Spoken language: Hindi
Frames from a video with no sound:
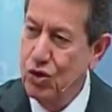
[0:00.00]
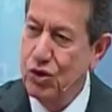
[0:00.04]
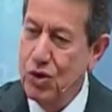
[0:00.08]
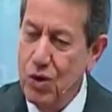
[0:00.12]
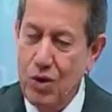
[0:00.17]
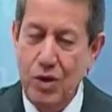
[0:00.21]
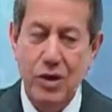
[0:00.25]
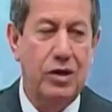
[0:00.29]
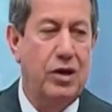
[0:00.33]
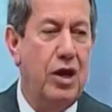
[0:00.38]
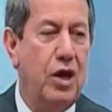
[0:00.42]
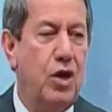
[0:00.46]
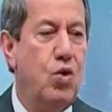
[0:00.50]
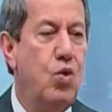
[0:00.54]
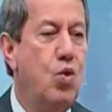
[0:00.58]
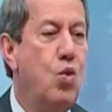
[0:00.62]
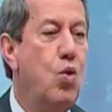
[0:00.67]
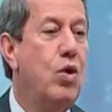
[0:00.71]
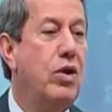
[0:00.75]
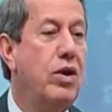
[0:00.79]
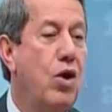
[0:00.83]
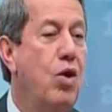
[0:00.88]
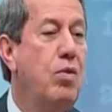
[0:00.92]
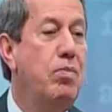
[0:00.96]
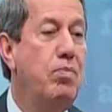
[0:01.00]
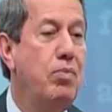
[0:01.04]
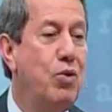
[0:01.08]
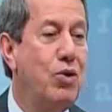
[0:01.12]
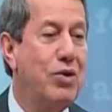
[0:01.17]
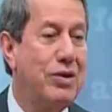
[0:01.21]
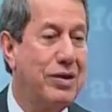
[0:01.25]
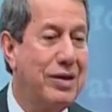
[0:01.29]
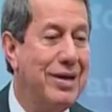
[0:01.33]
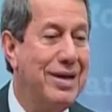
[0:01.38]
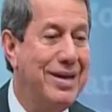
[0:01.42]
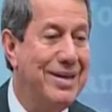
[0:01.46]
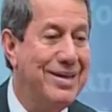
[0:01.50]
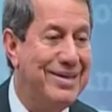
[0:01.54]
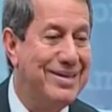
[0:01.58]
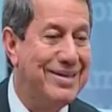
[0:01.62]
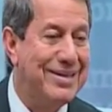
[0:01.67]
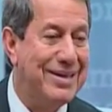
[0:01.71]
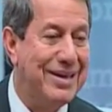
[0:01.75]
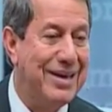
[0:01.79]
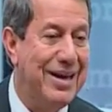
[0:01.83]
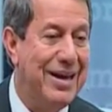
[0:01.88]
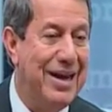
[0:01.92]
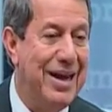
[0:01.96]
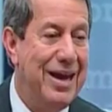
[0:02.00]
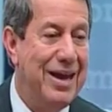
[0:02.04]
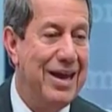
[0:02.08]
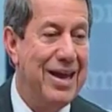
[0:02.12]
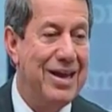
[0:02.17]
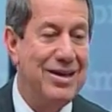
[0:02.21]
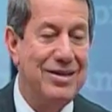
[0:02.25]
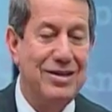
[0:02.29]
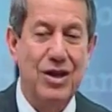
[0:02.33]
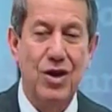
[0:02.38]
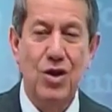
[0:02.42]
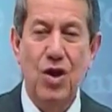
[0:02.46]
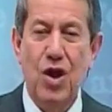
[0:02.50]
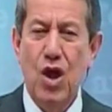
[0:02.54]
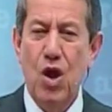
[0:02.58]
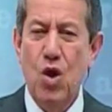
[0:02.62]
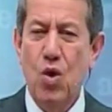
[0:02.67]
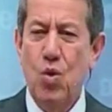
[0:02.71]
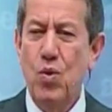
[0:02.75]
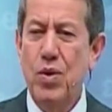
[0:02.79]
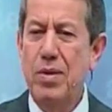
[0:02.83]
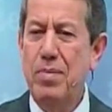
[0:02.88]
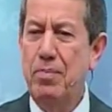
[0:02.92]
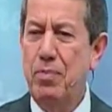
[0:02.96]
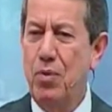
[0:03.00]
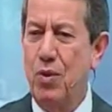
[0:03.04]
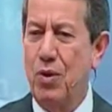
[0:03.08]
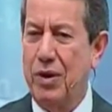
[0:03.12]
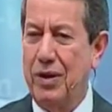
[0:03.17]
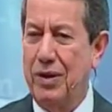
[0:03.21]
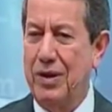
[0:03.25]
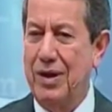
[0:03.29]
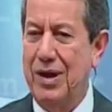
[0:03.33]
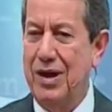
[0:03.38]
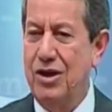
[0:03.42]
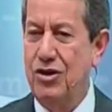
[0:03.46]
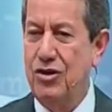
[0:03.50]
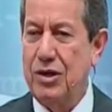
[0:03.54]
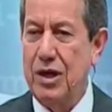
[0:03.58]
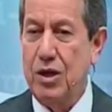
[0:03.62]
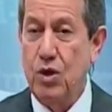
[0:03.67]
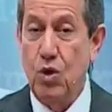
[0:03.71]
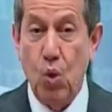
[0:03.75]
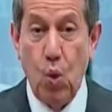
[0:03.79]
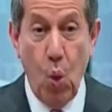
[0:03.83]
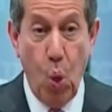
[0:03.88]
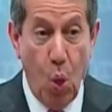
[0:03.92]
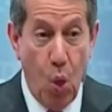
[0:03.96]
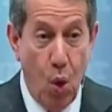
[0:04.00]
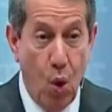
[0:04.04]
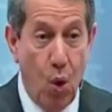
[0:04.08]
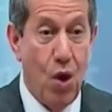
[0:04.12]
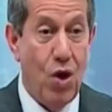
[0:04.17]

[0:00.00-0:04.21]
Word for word: और अंदर है जो तात्पर्य रखता है मेरा मतलब जो तात्पर्य रखता है